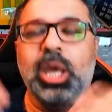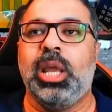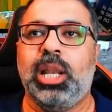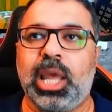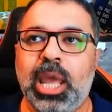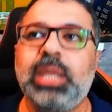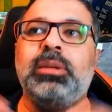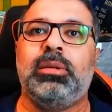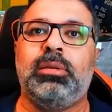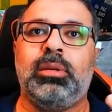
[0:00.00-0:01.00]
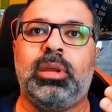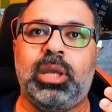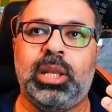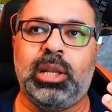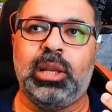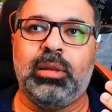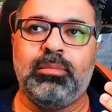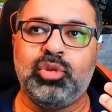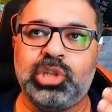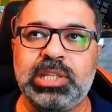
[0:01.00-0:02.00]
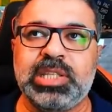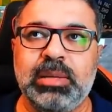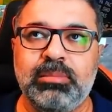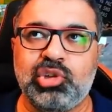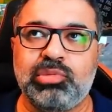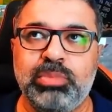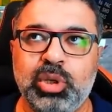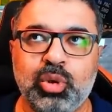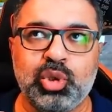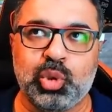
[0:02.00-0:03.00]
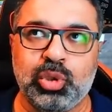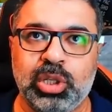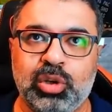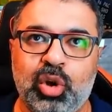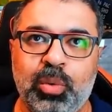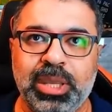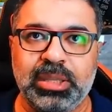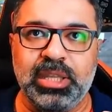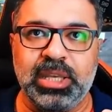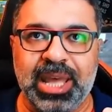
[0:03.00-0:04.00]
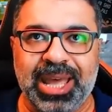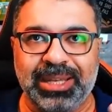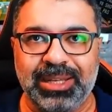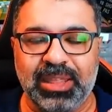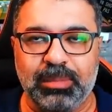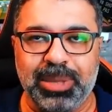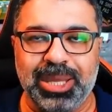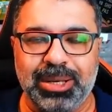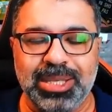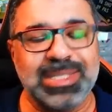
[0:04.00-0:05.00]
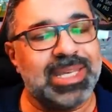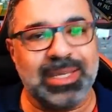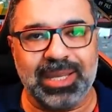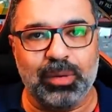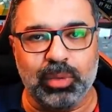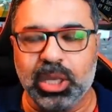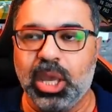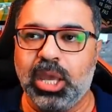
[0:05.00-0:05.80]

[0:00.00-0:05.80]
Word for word: لأن المسلسل مش بيقصد إن هو يدينا أحداث بارزة قوي